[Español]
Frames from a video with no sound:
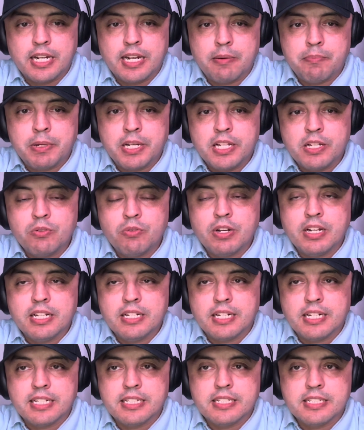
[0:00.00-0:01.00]
la,
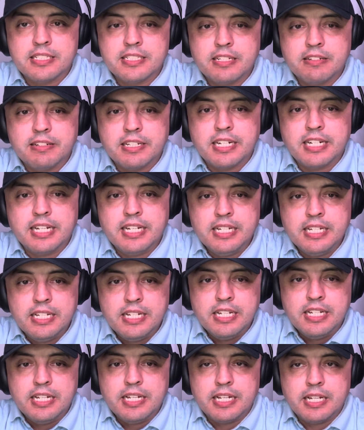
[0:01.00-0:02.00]
película antes de verla,
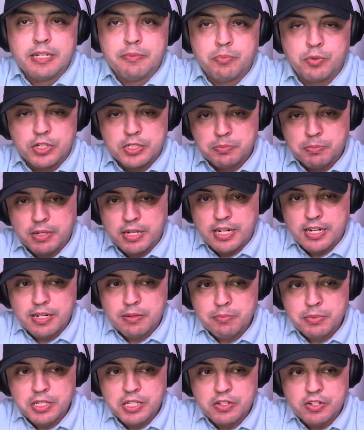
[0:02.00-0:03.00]
puedes parar
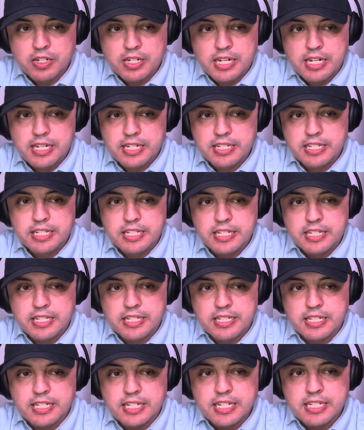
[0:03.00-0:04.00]
el video acá
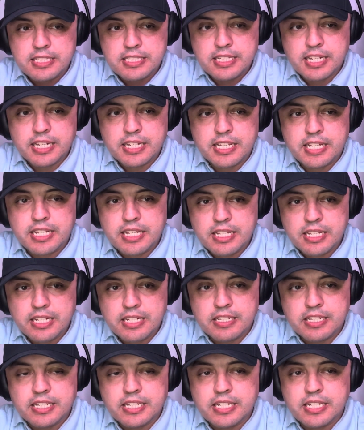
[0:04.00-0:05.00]
y desde aquí
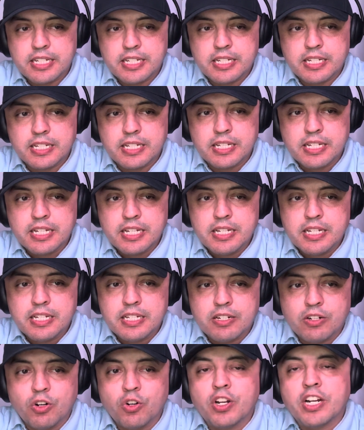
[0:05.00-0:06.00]

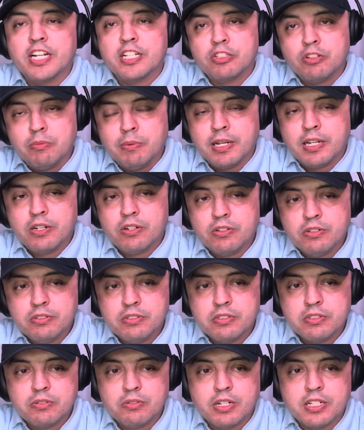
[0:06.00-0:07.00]
o retomarlo
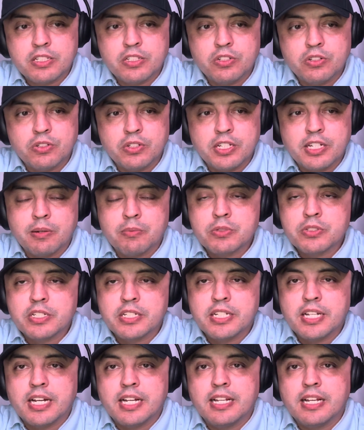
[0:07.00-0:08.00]
cuando digamos
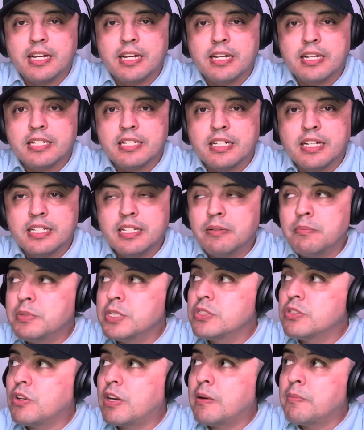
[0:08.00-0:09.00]
que ya, ya hayan
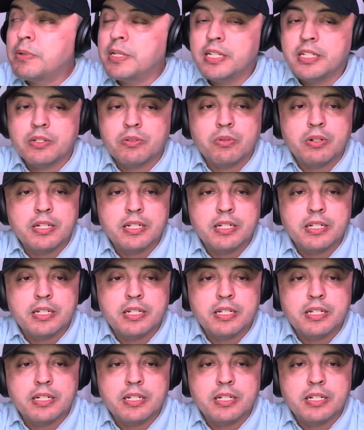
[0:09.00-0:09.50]
visto la película.